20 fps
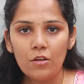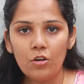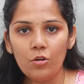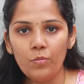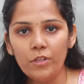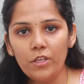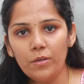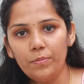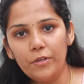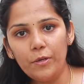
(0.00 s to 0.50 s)

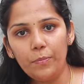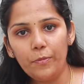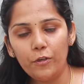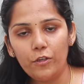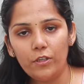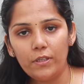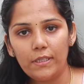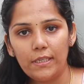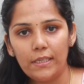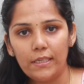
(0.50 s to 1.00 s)
குமுதம்
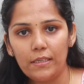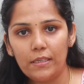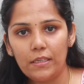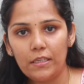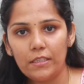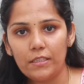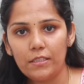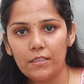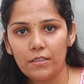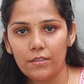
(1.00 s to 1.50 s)
ரிப்போர்ட்டர்
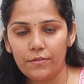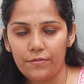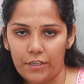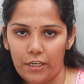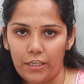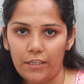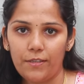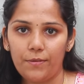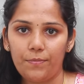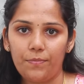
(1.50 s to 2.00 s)
நேயர்களுக்கு
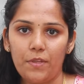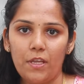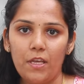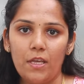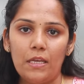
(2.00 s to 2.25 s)
வணக்கம்